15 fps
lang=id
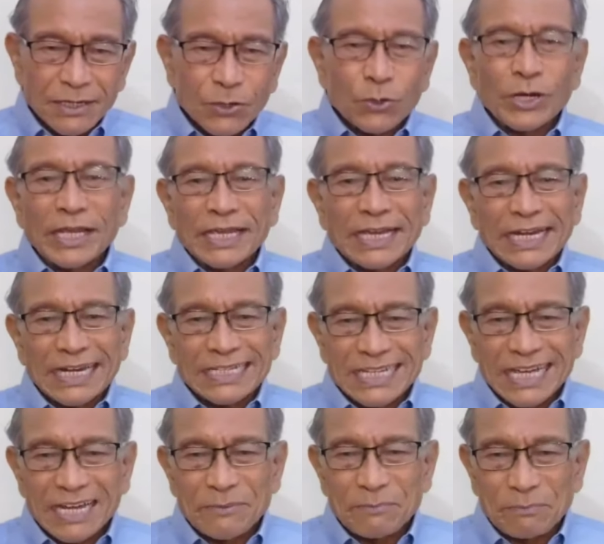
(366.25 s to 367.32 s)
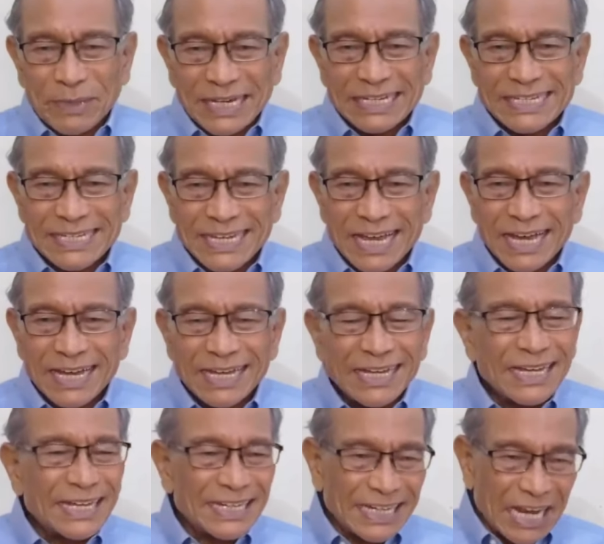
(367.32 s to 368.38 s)
oleh kerajaan Persia
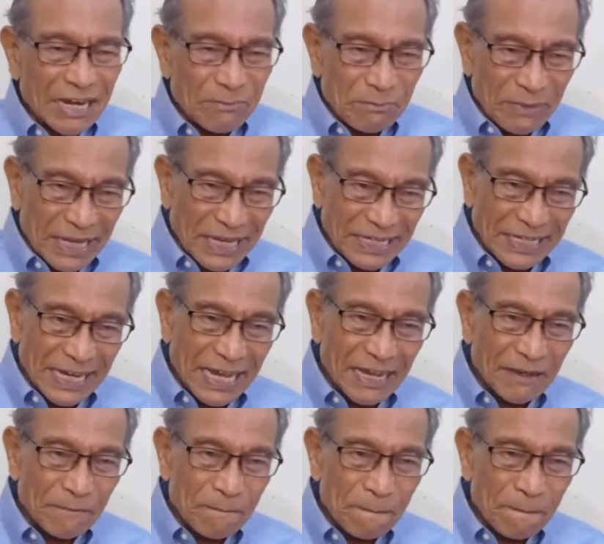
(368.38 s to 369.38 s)
dan Media.